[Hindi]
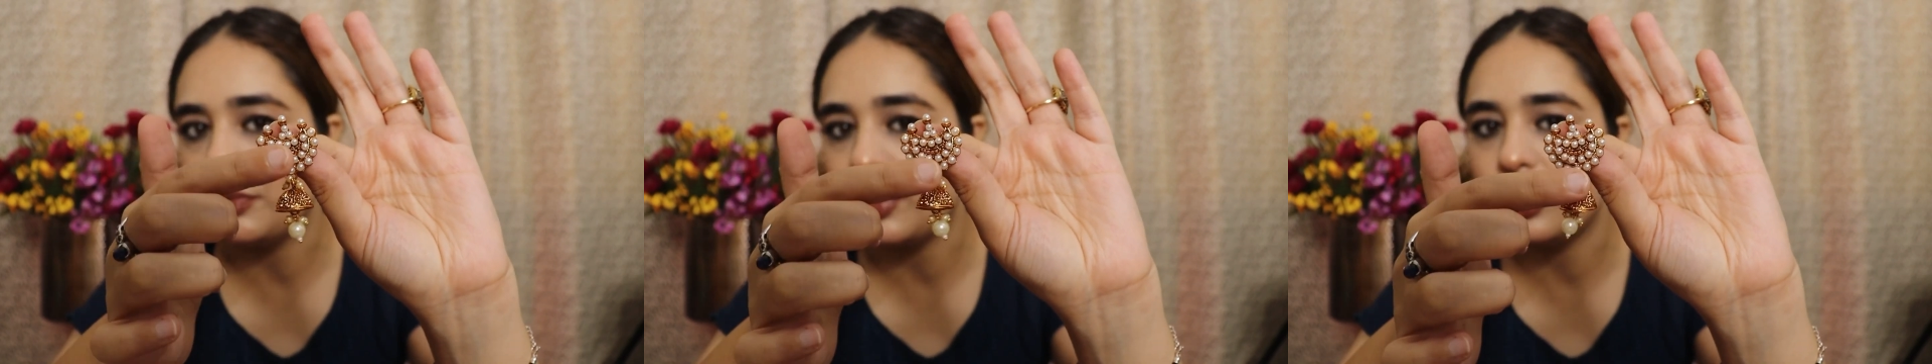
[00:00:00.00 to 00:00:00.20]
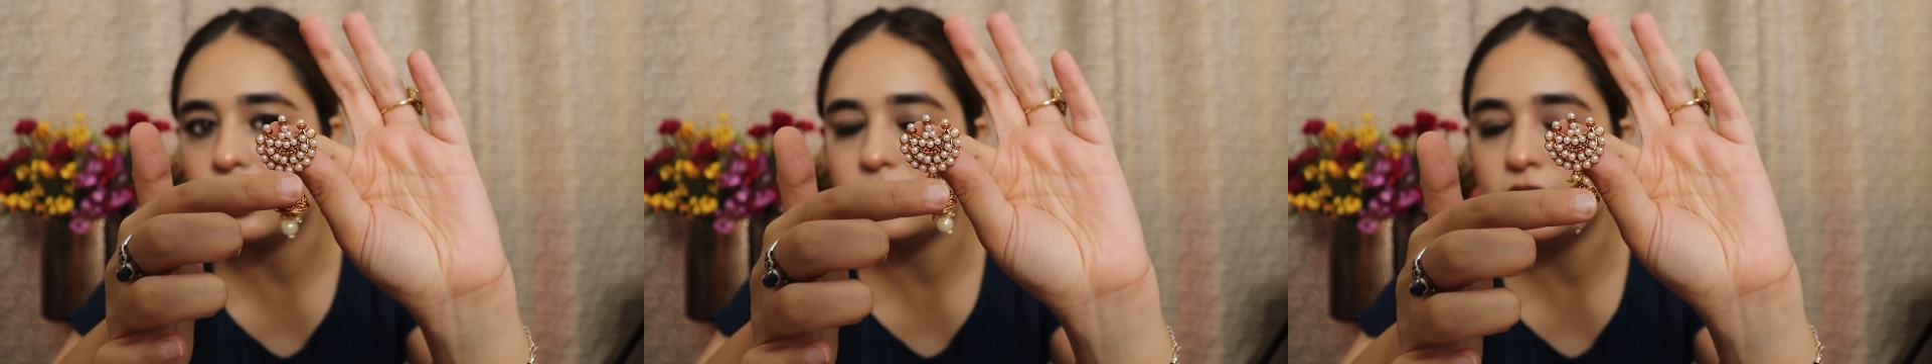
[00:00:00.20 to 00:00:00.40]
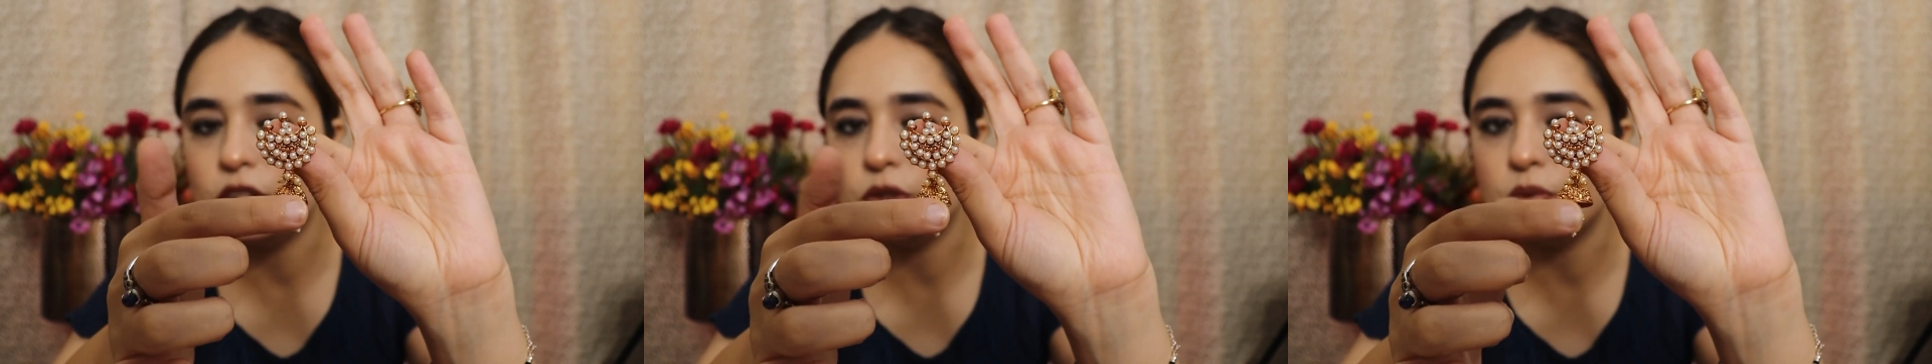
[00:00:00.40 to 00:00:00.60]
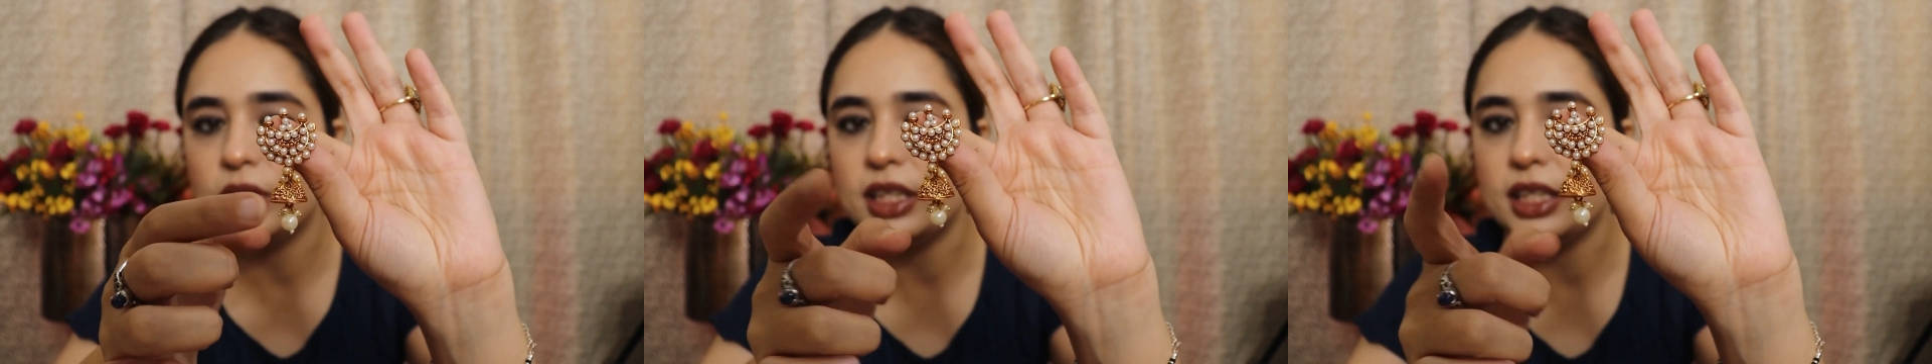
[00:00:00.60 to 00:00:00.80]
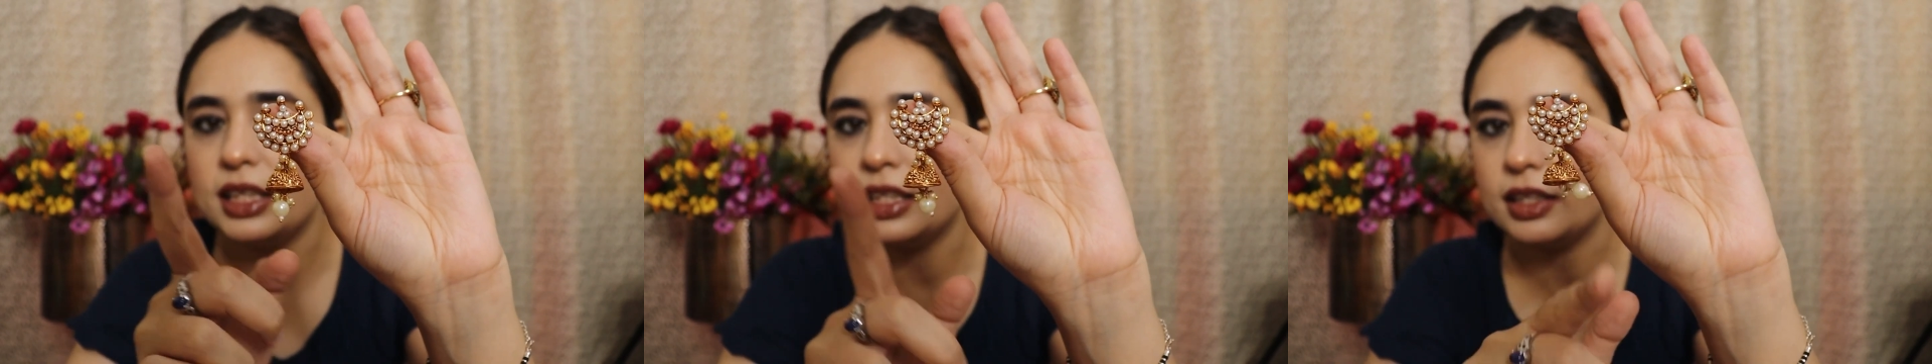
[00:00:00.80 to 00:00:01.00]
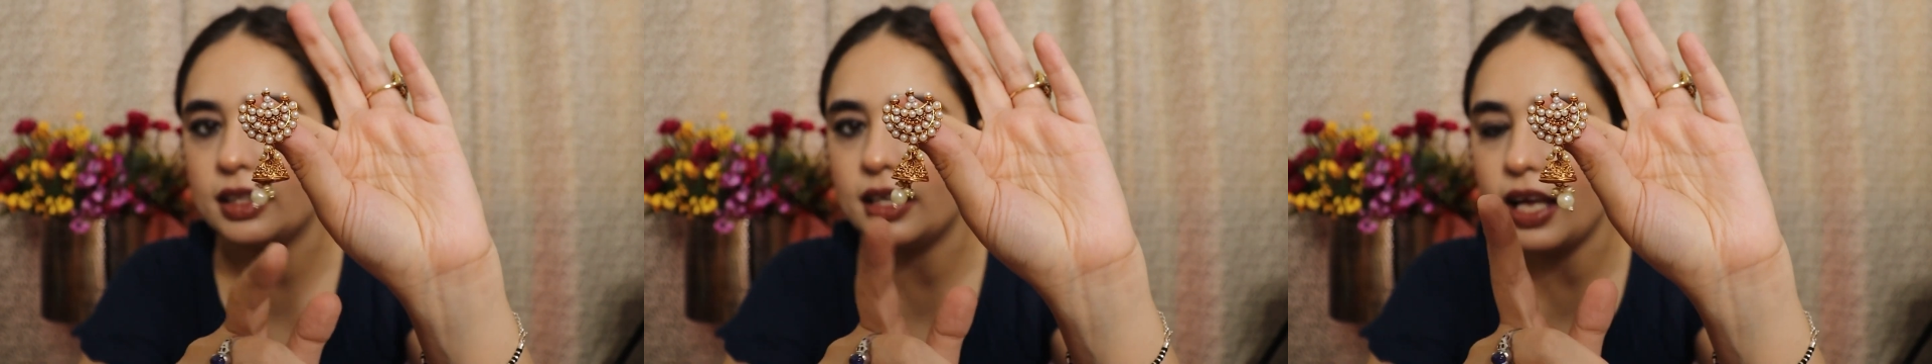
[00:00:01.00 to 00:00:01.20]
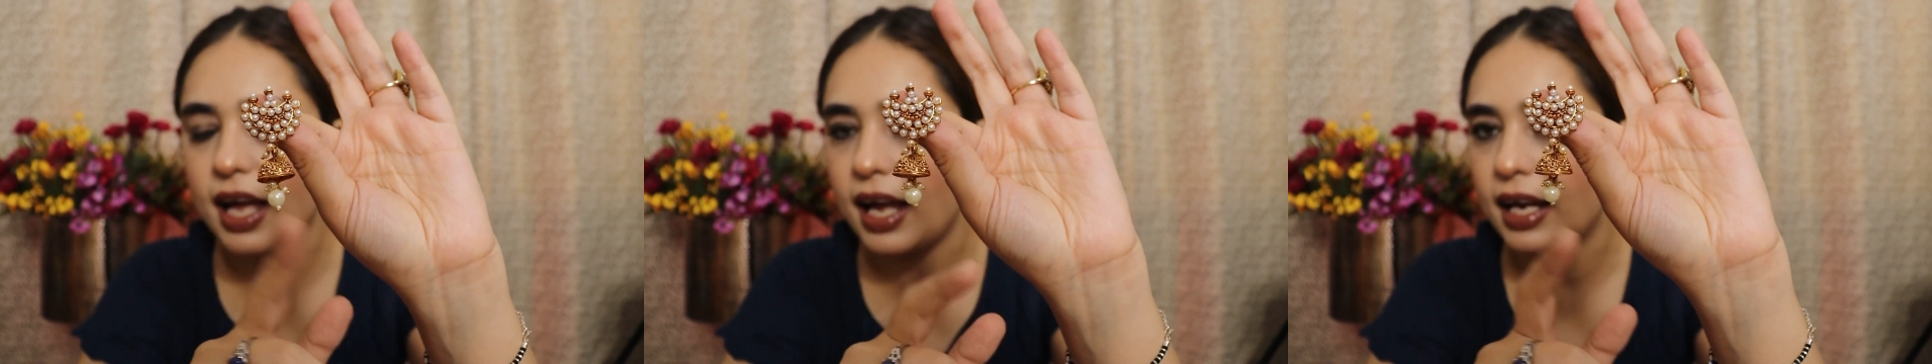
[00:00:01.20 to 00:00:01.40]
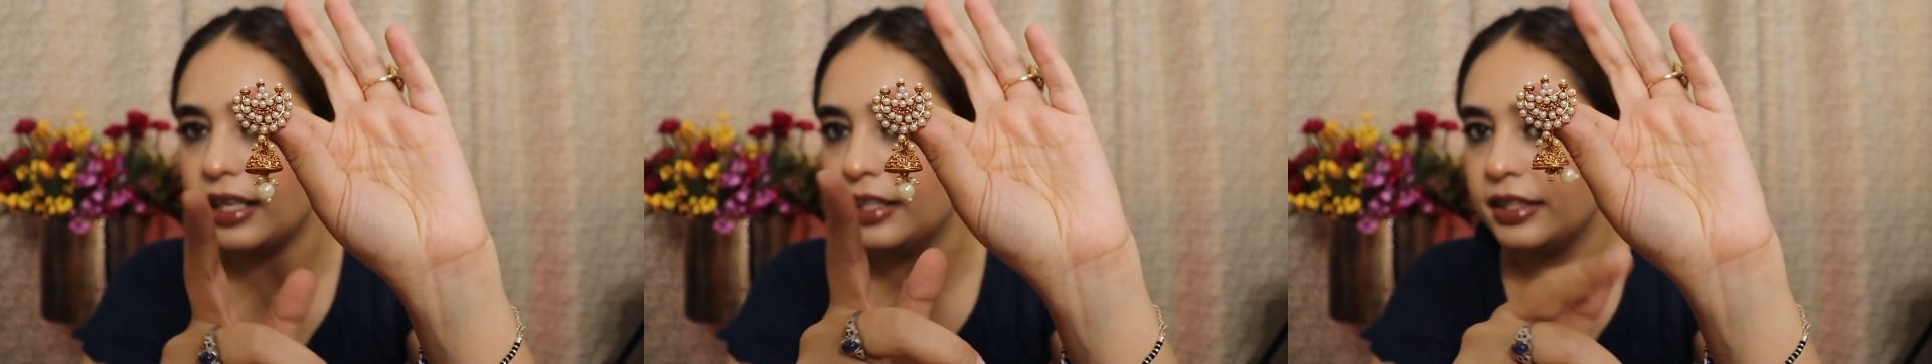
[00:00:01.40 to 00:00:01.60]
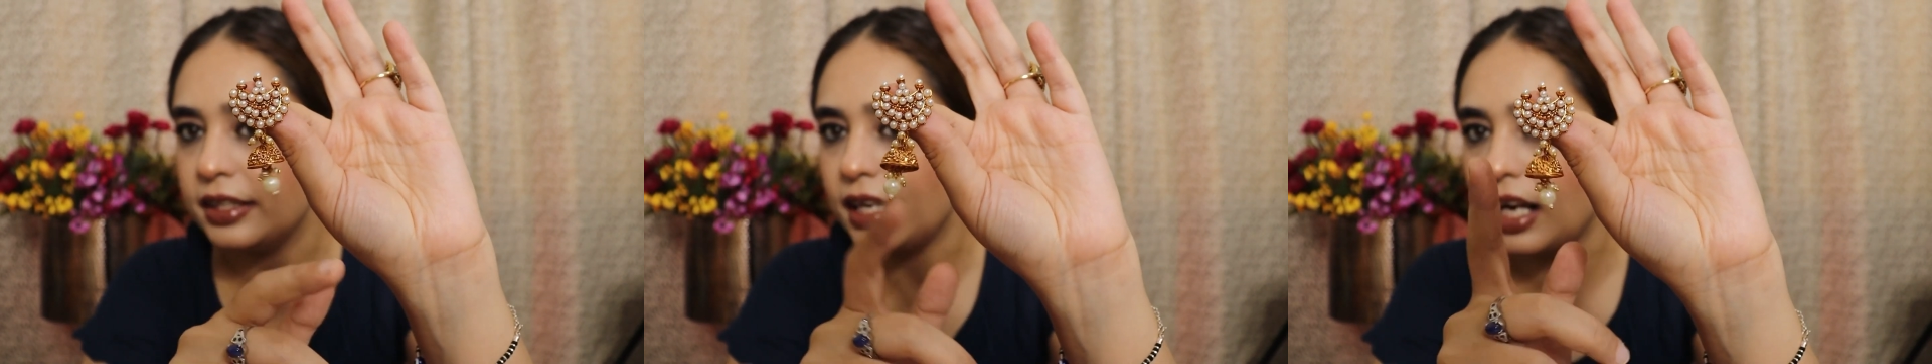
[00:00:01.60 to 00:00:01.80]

बहुत ही यूनिक एंड